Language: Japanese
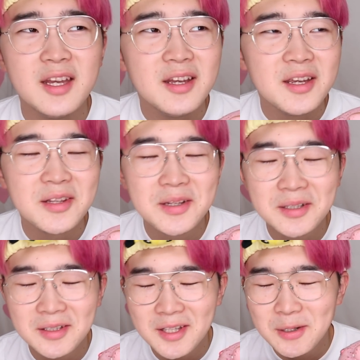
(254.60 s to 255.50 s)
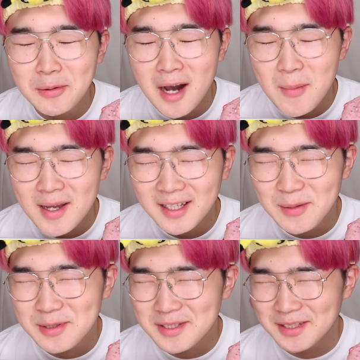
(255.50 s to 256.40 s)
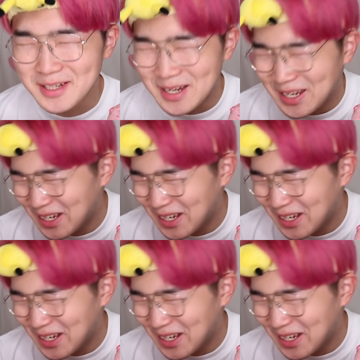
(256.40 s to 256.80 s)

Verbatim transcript: え、なんか結構甘いかもしれない